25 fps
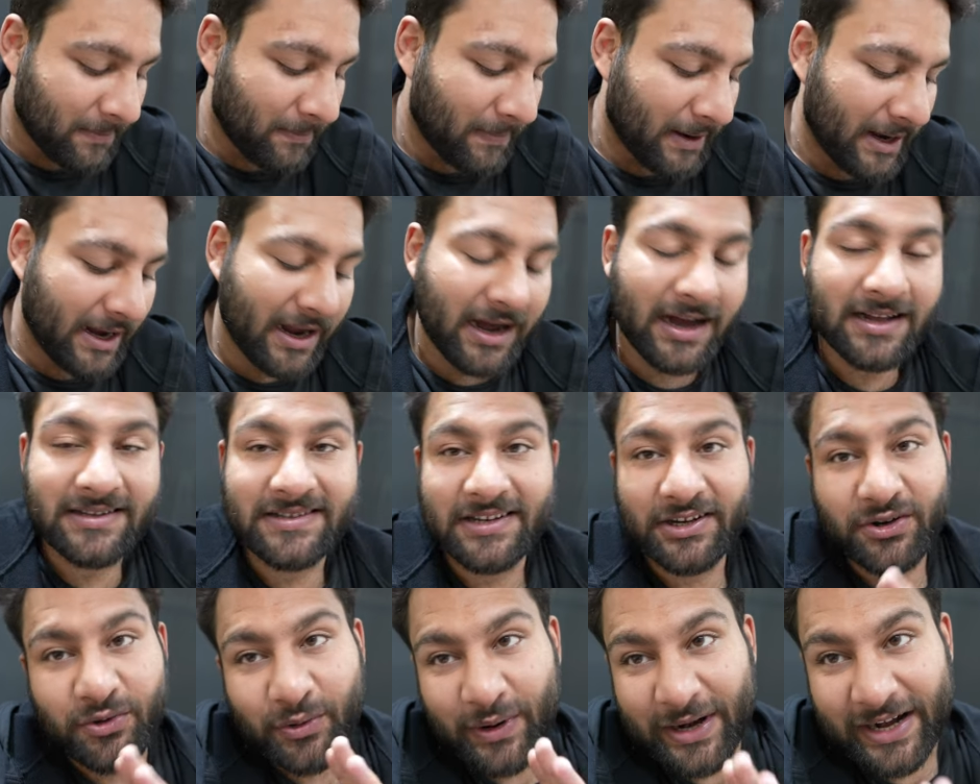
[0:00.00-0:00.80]
भाई आज
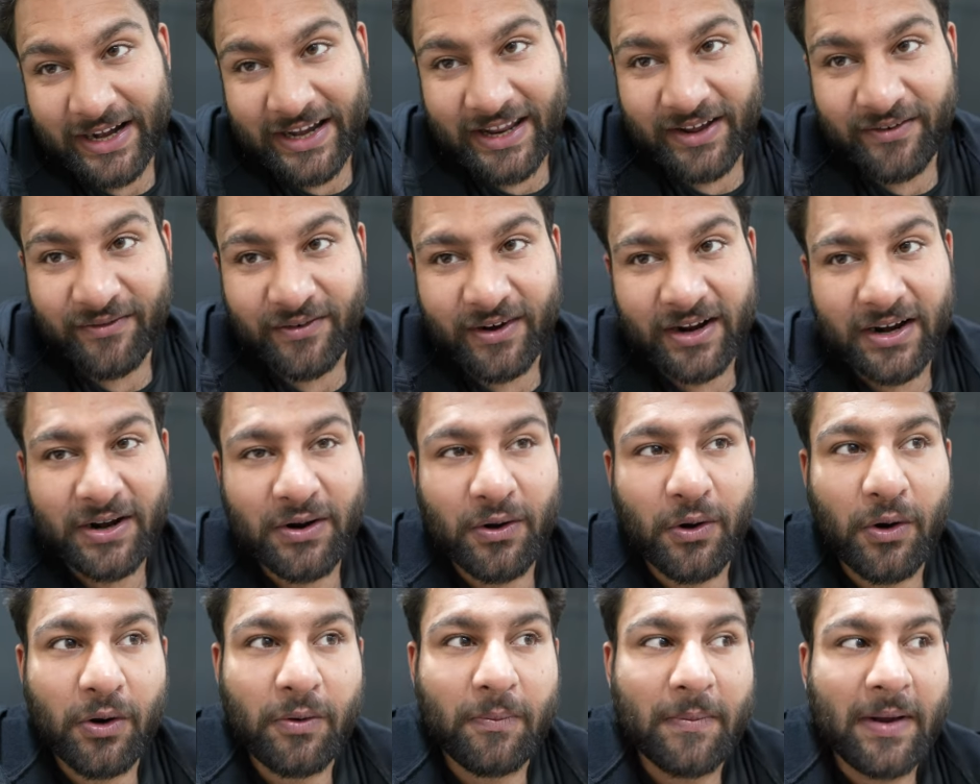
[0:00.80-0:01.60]
है ट्वेंटी वन
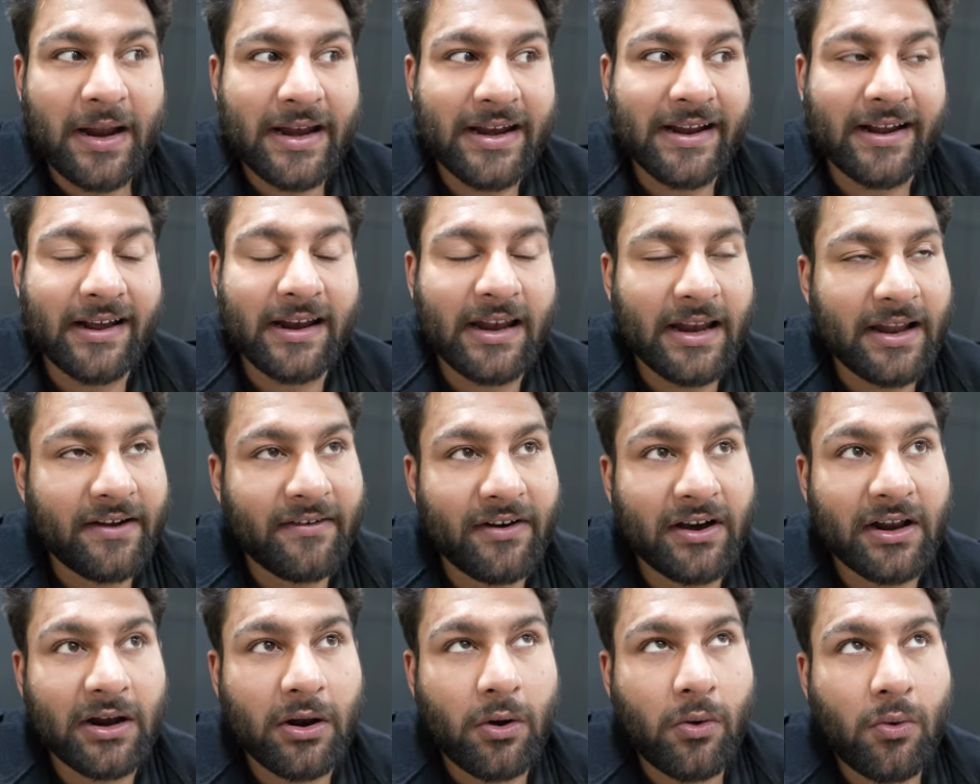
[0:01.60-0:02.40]
और मैं निकलने
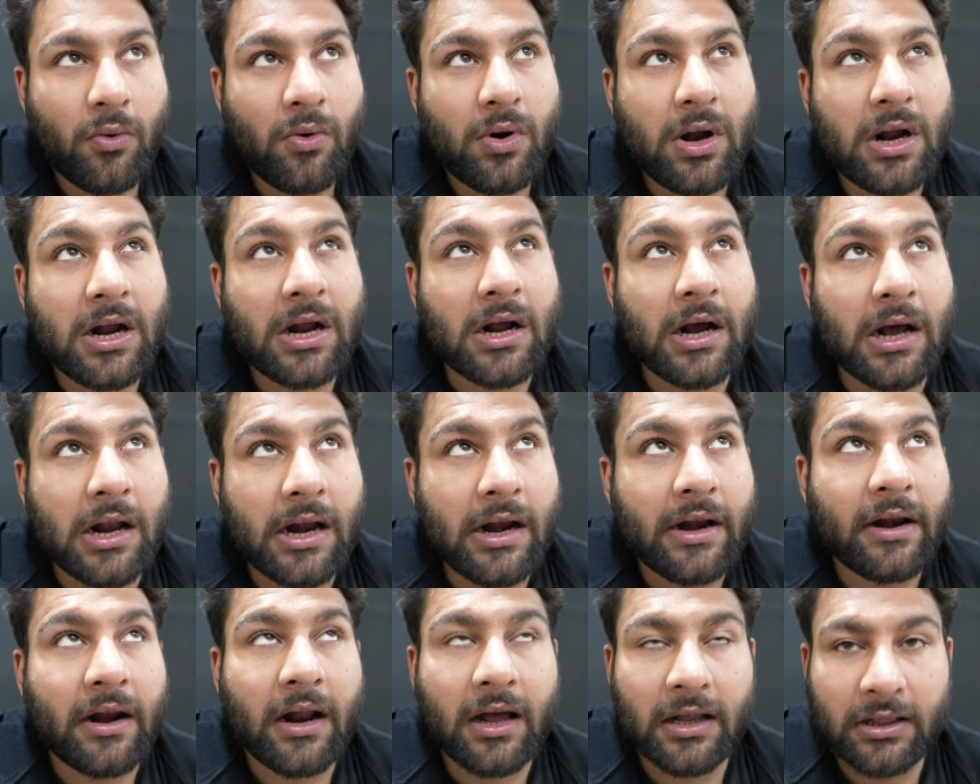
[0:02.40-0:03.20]
वाला हूँ
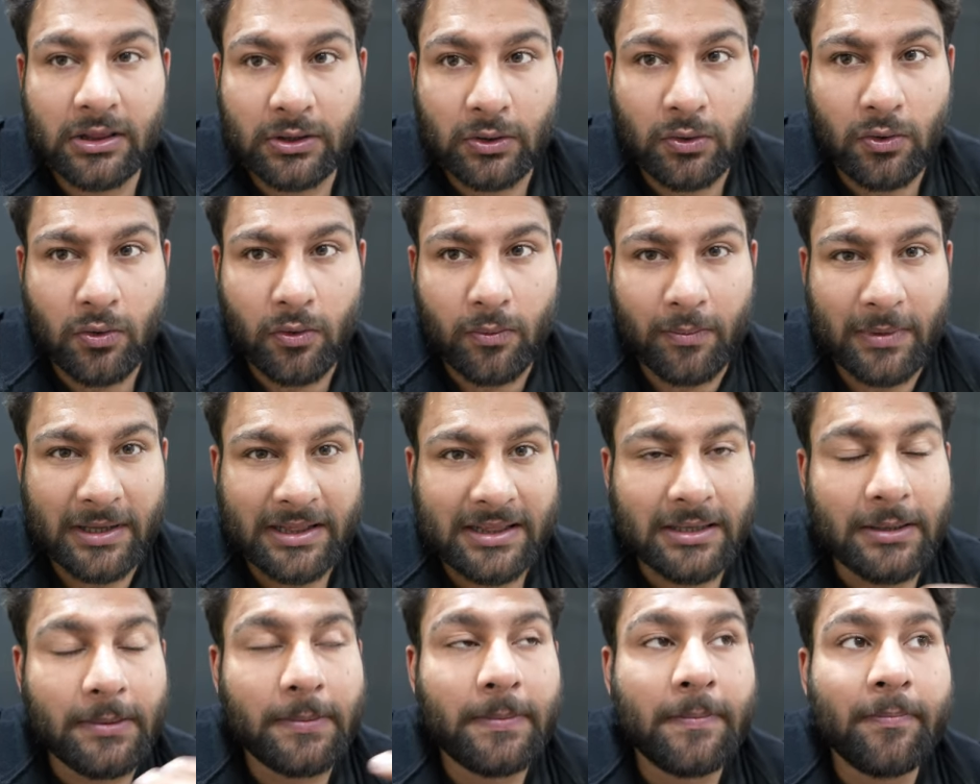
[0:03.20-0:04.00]
कल रात को
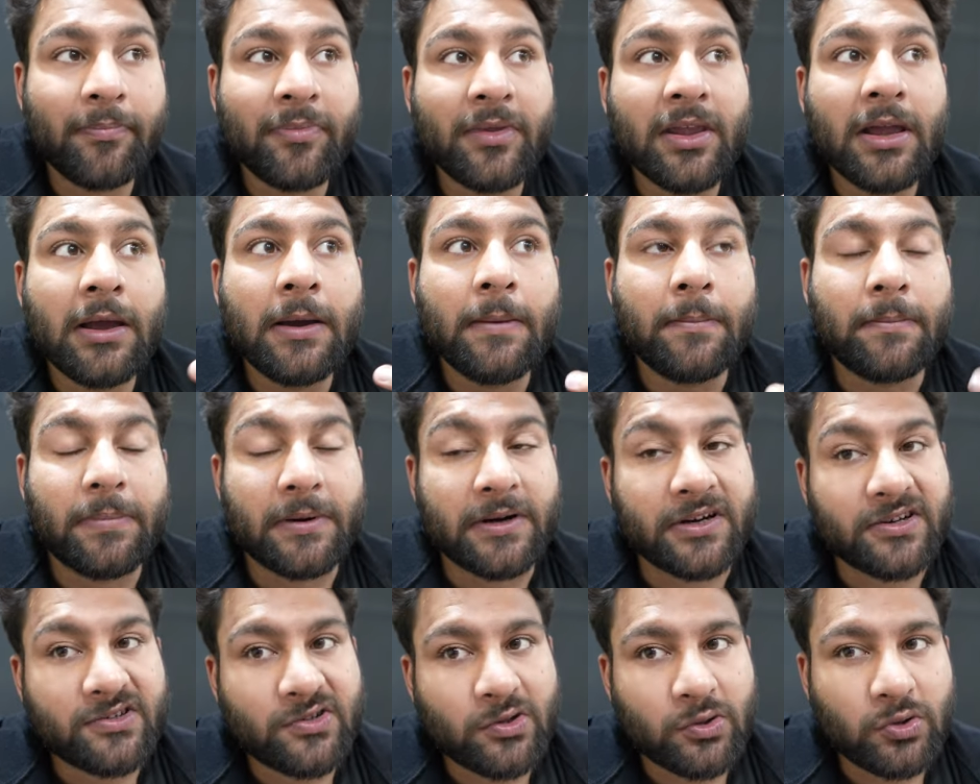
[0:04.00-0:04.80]
मतलब
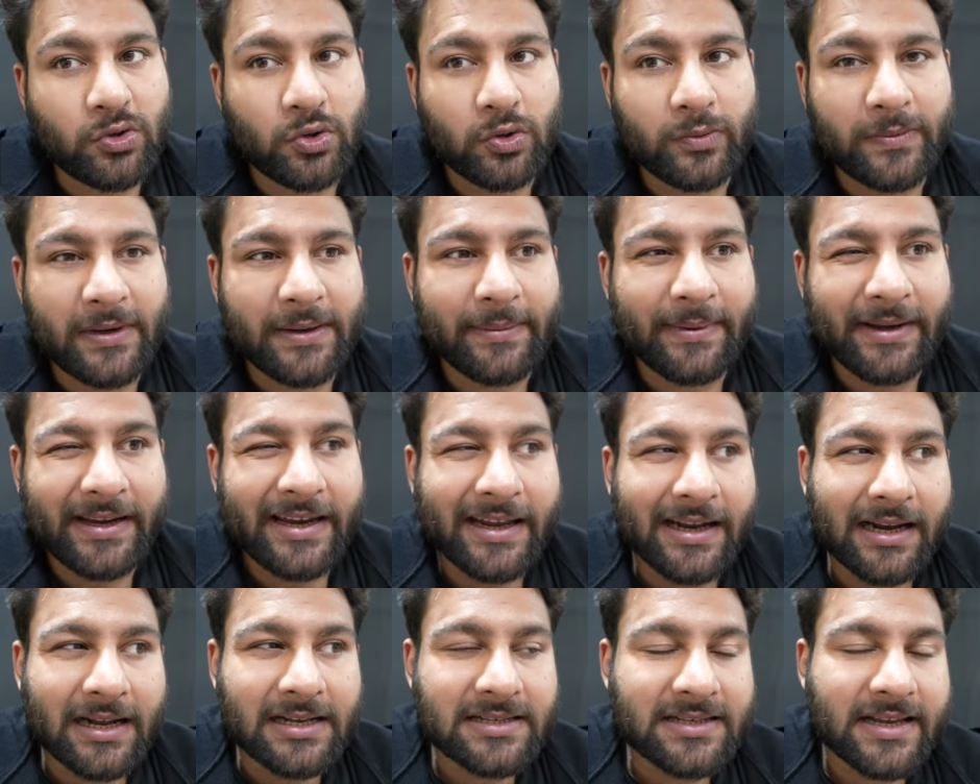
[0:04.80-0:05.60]
परसों सुबह में
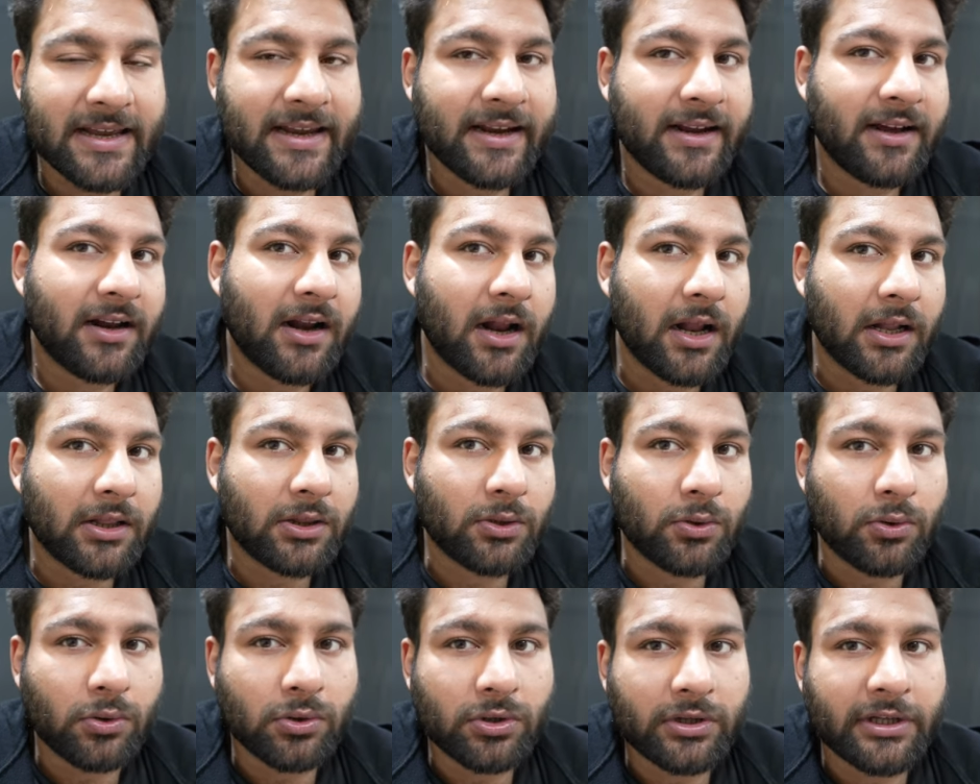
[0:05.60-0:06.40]
गिना जाएगा
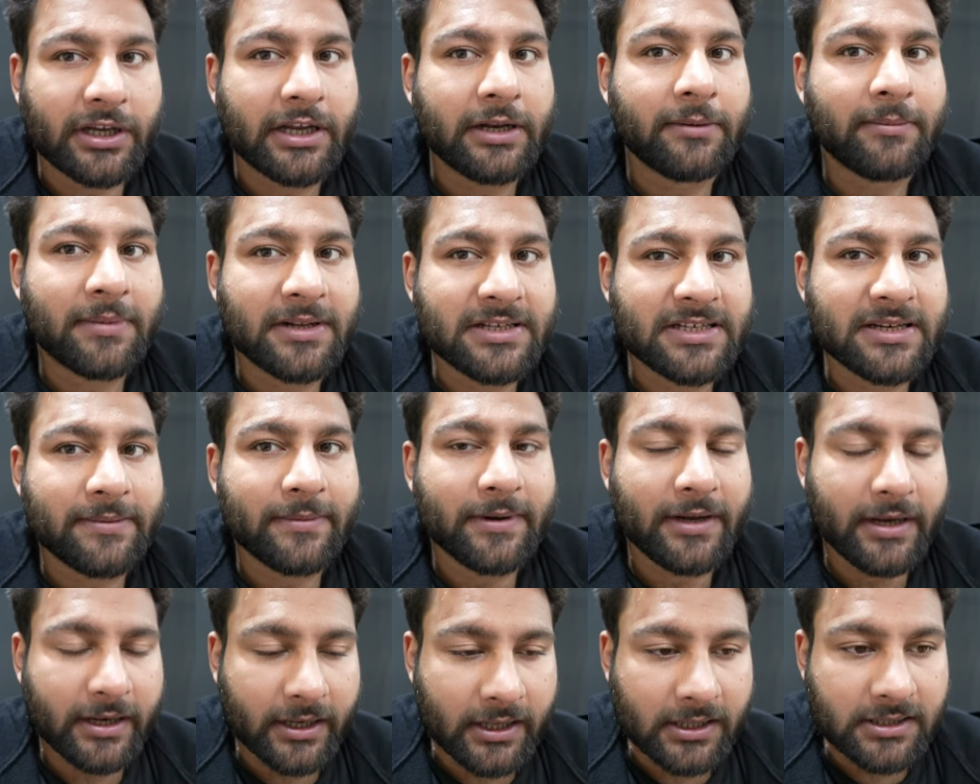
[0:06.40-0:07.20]
रात को तीन बजे
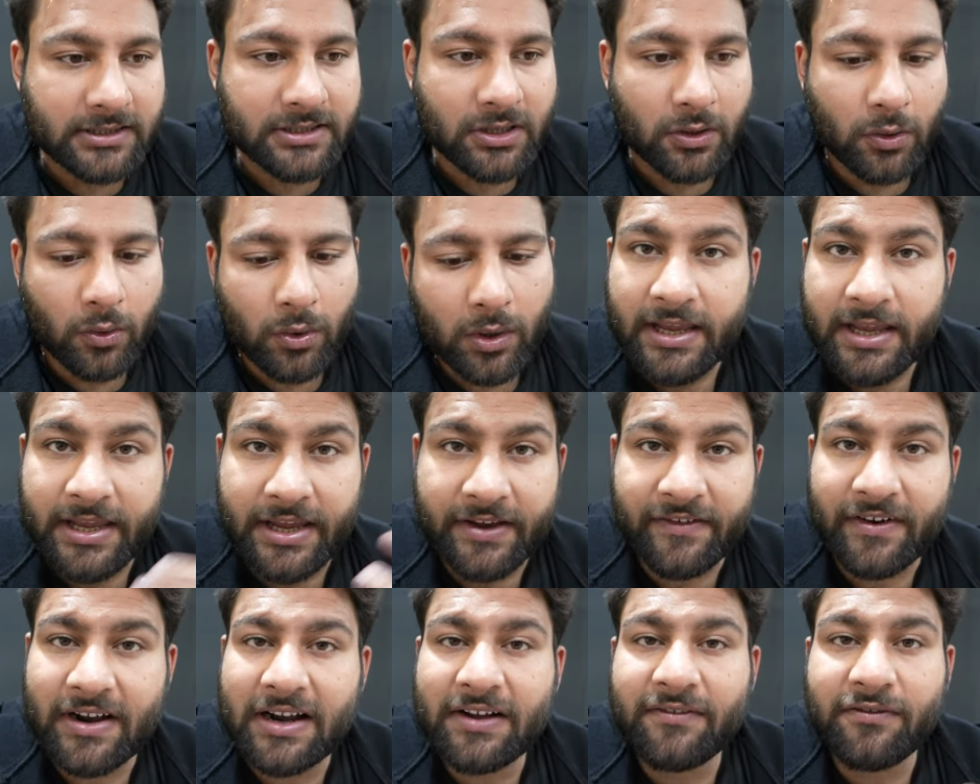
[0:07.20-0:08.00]
मैं निकल जाऊँगा
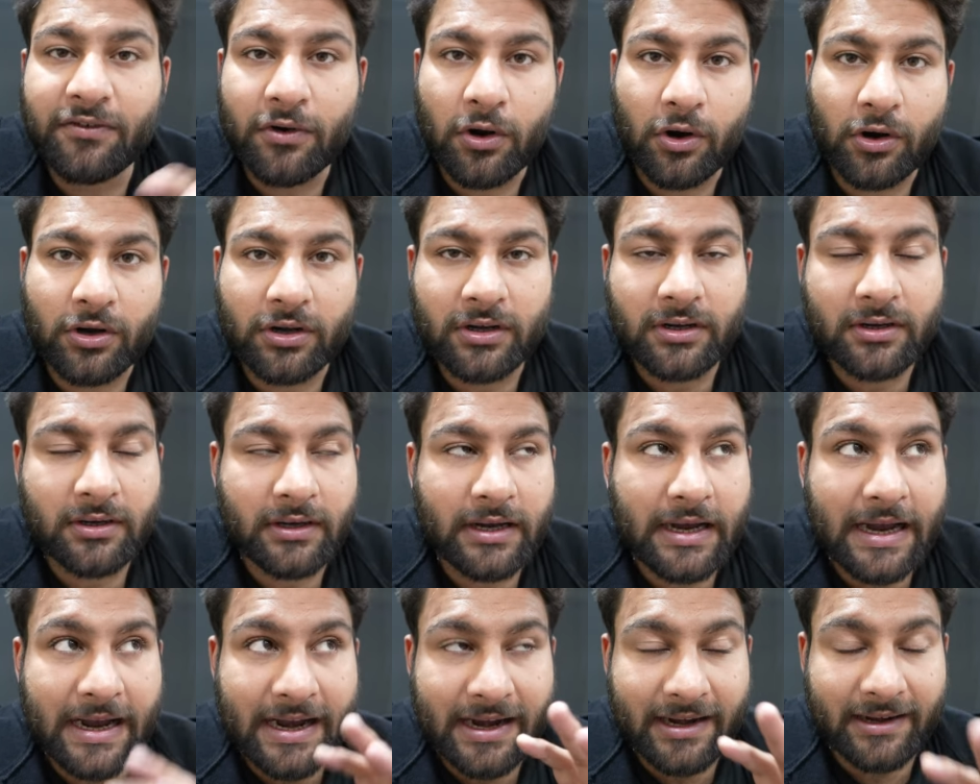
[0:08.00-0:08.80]
ये वाला व्लॉग
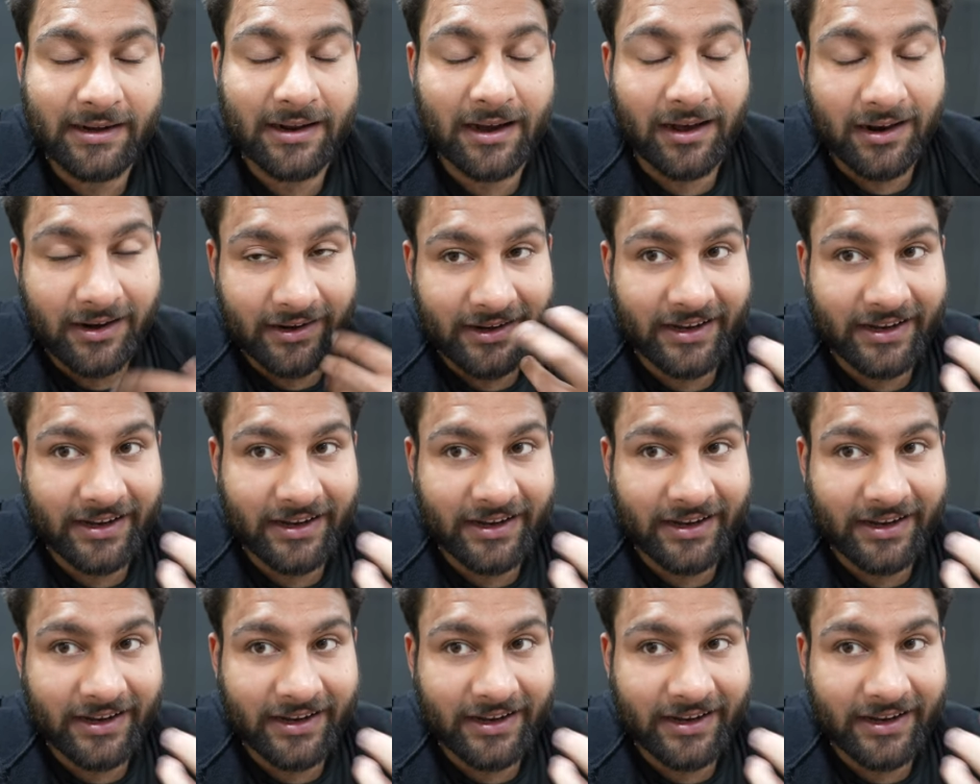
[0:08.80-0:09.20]
एड डाल